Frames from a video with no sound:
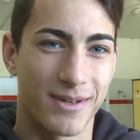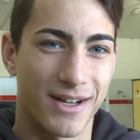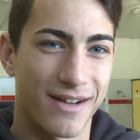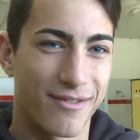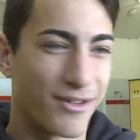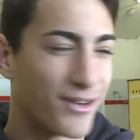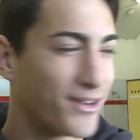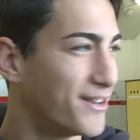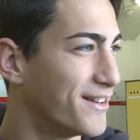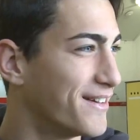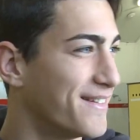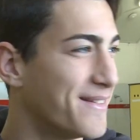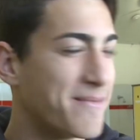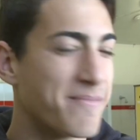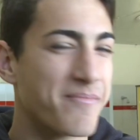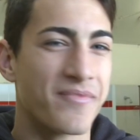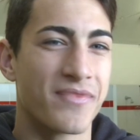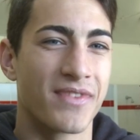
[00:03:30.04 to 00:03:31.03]
bravo,
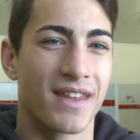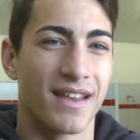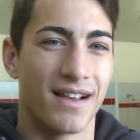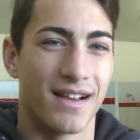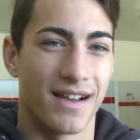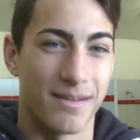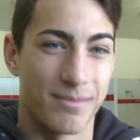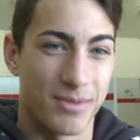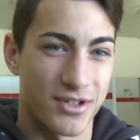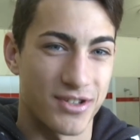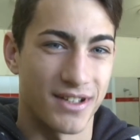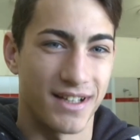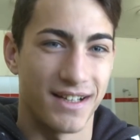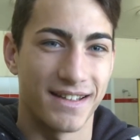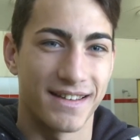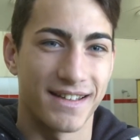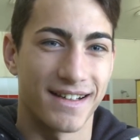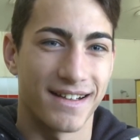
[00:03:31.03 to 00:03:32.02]
hai
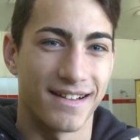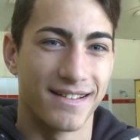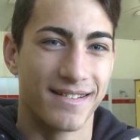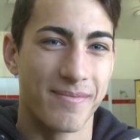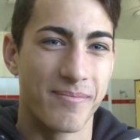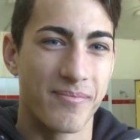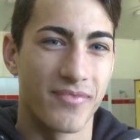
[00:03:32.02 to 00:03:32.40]
personalità,